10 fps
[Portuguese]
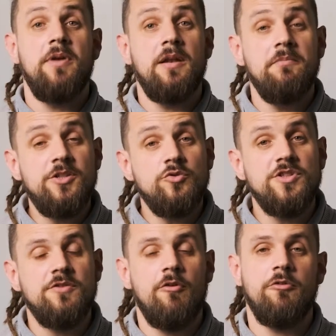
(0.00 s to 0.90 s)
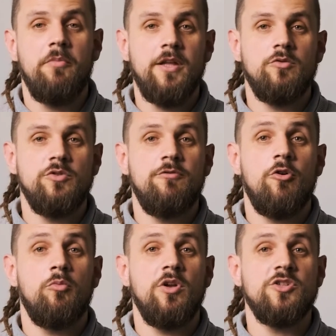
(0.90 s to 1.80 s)
permite o desenvolvimento de
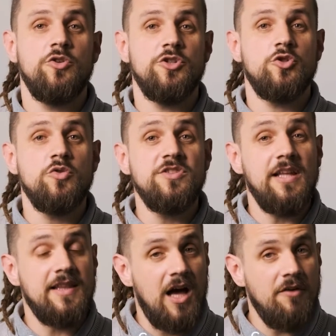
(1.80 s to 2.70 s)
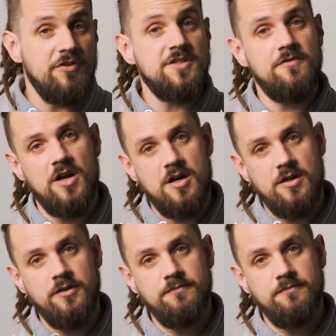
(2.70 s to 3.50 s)
formulações sustentáveis e vegana,